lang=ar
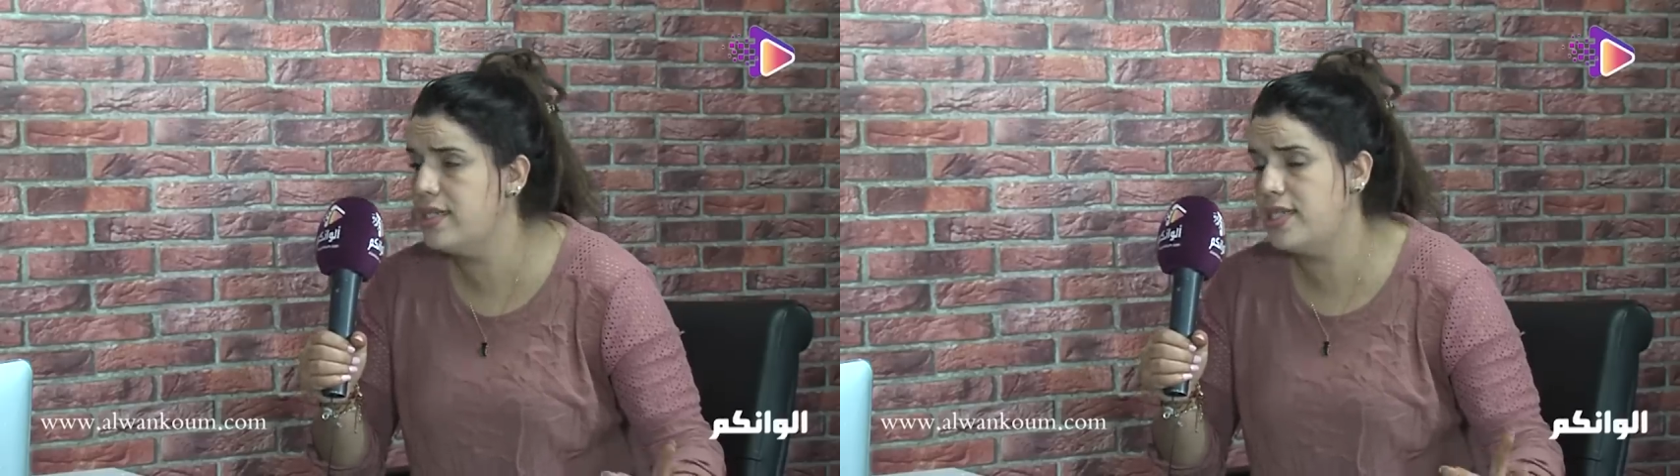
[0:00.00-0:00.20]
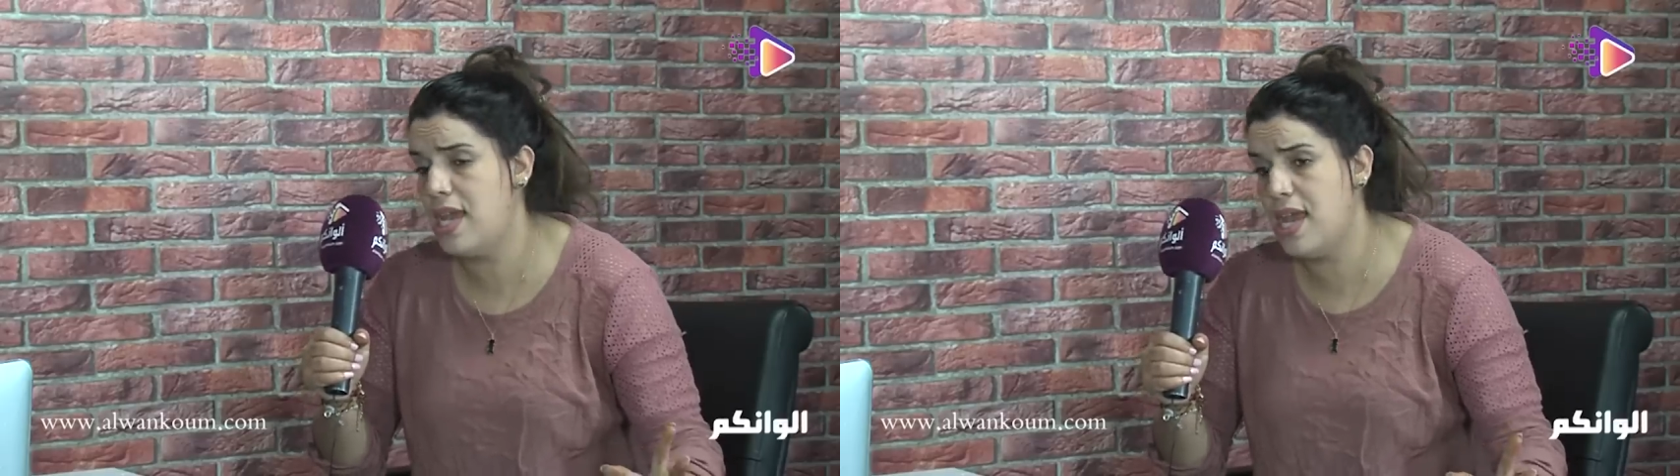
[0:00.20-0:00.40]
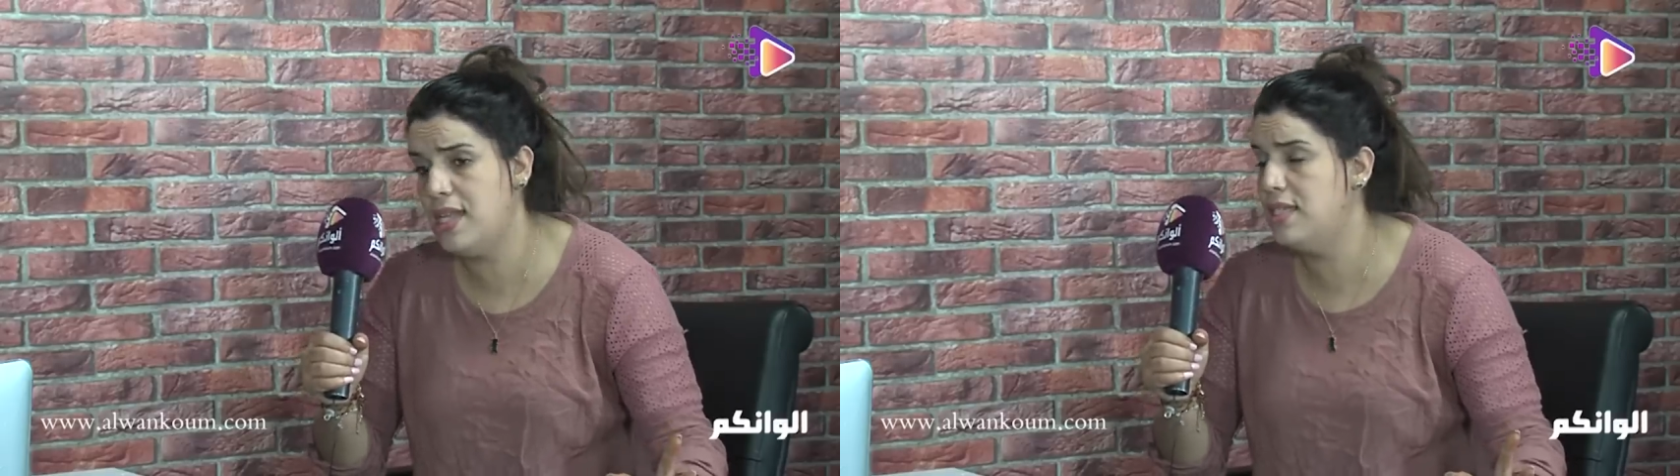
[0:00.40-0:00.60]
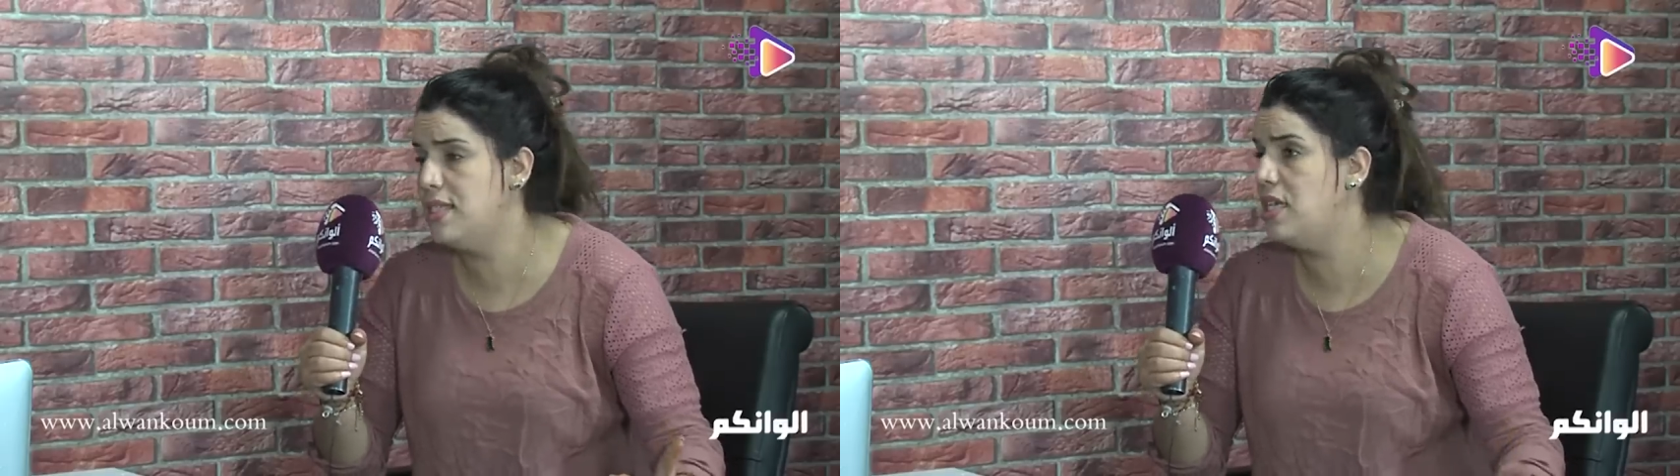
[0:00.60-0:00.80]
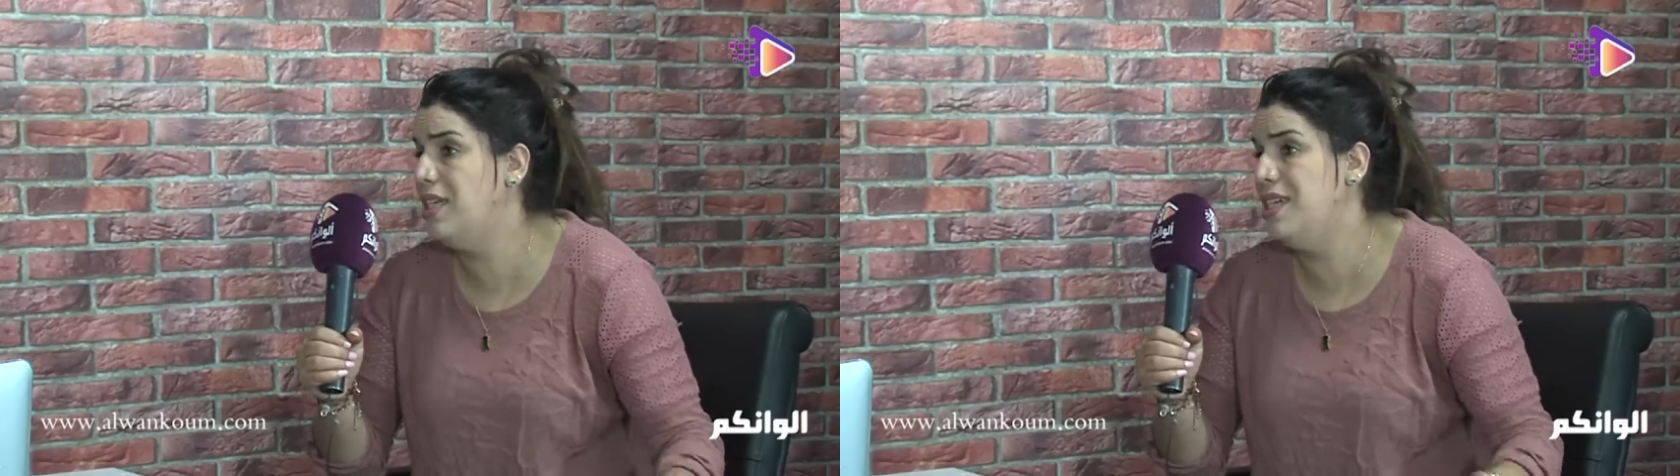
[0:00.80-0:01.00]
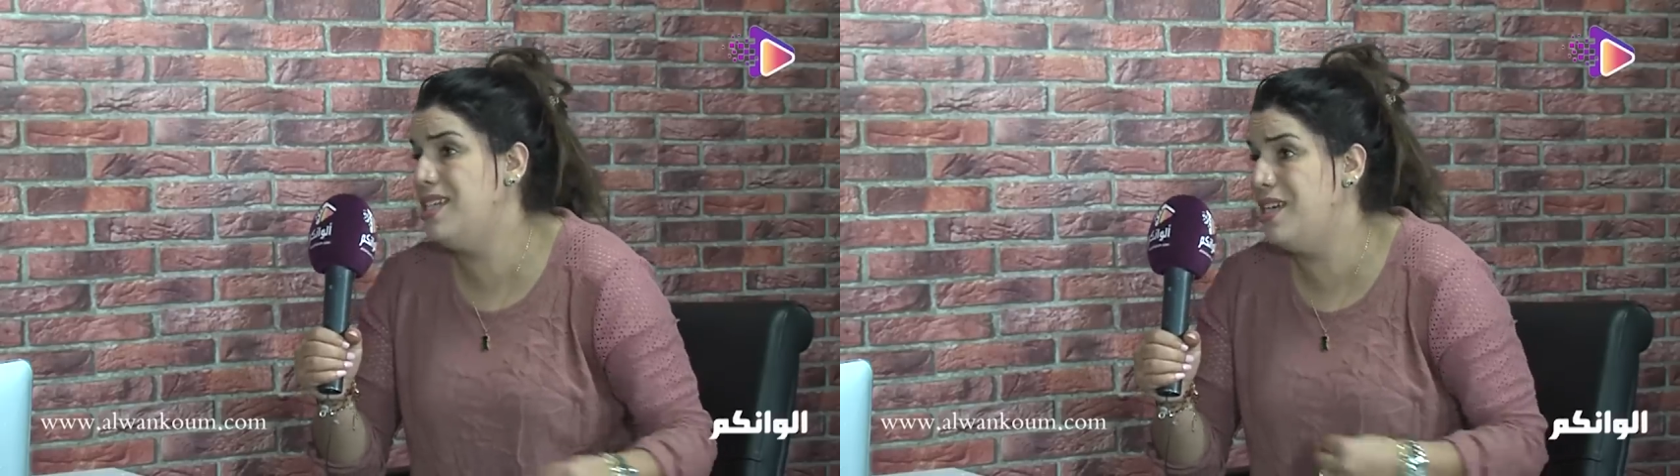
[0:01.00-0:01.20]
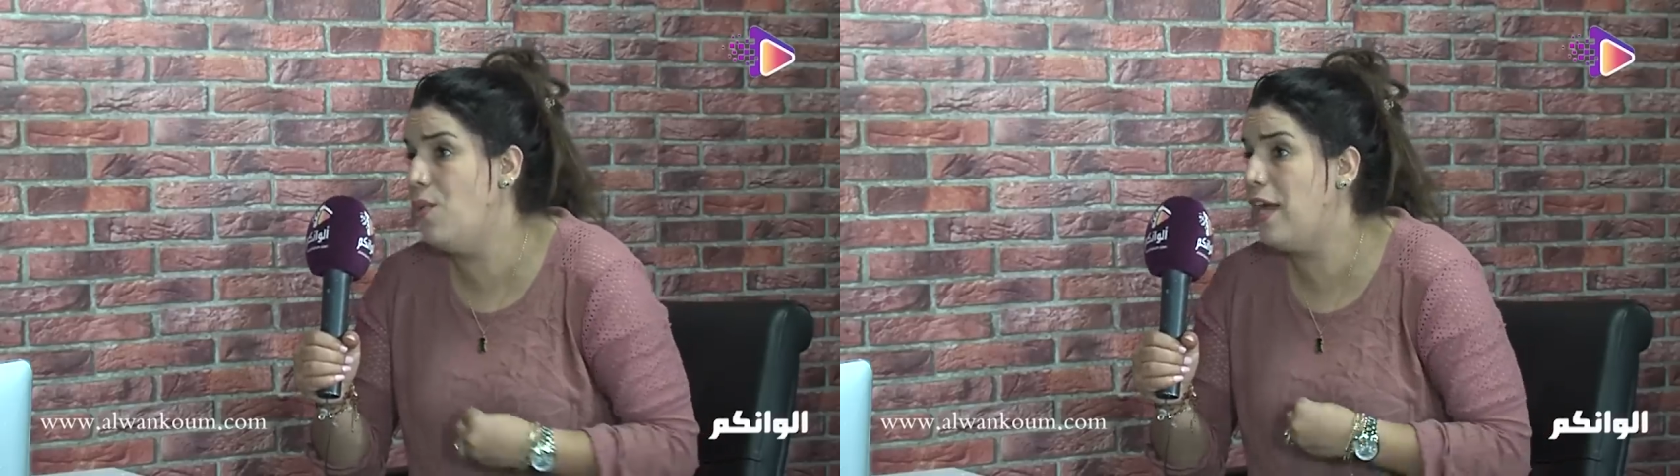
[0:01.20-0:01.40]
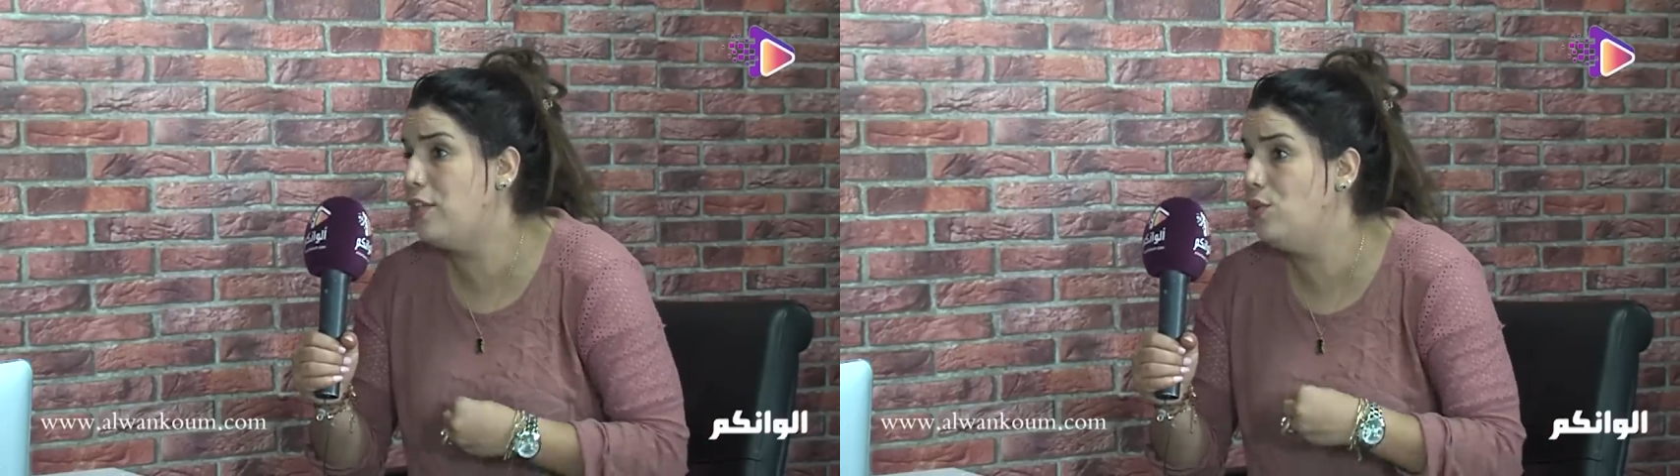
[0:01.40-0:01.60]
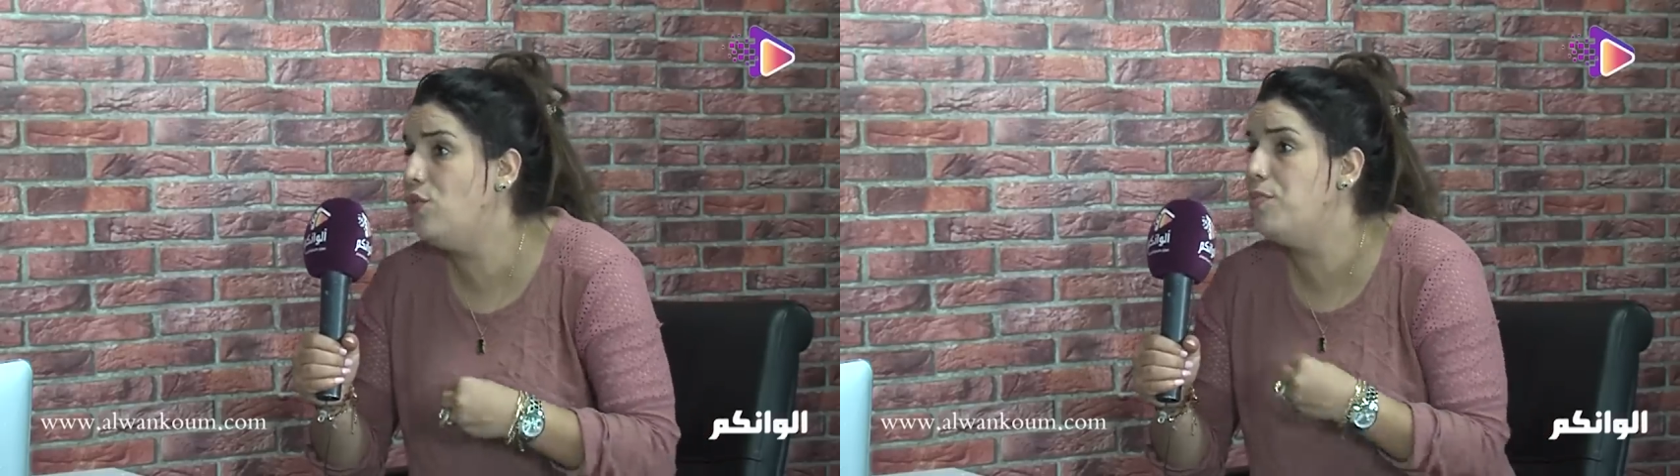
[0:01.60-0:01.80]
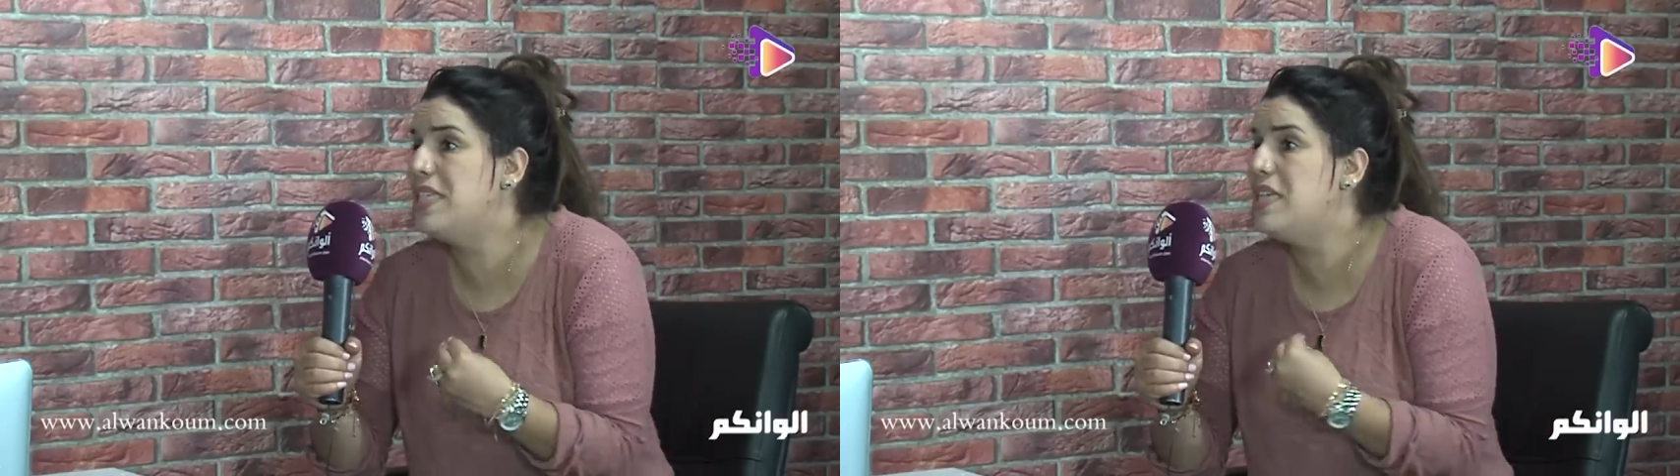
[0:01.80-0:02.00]
انت هادي انت هادي حيت حنا واخدينو
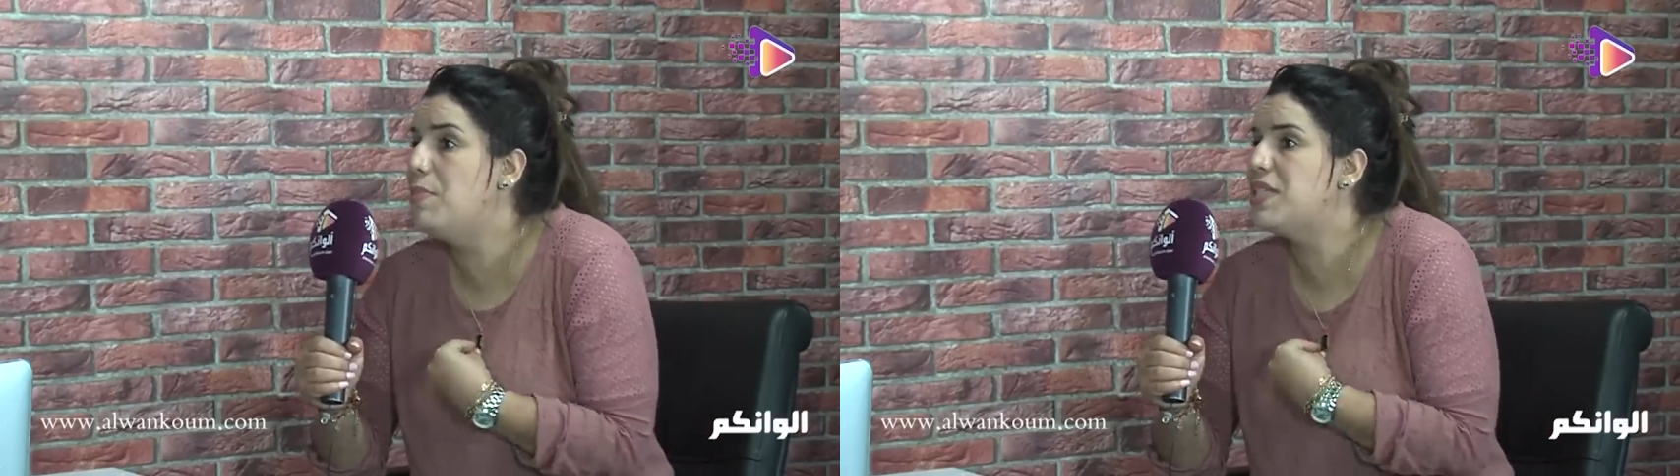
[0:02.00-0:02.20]
في مثابه